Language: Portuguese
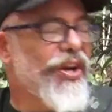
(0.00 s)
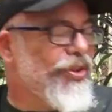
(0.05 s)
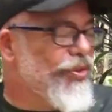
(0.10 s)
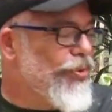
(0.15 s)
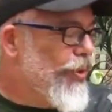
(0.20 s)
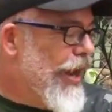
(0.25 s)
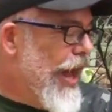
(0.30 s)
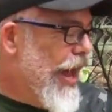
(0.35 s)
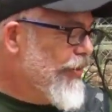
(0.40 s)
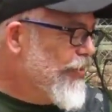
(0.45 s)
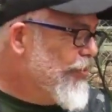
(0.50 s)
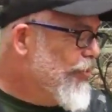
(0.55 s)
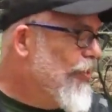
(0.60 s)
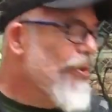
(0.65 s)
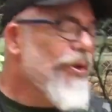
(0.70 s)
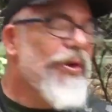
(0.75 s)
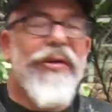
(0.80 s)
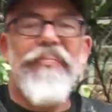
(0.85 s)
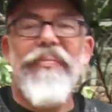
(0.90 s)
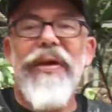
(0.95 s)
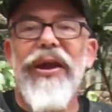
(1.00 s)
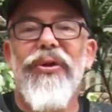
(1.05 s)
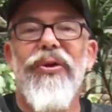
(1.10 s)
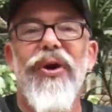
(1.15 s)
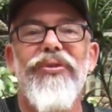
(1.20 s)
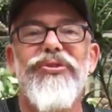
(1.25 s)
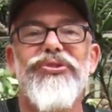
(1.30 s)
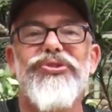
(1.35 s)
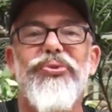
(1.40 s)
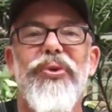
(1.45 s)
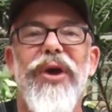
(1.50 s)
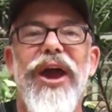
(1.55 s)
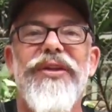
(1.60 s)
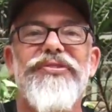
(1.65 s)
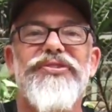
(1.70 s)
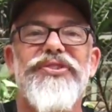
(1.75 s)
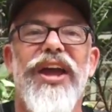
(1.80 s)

do lado do menor dos coelhos,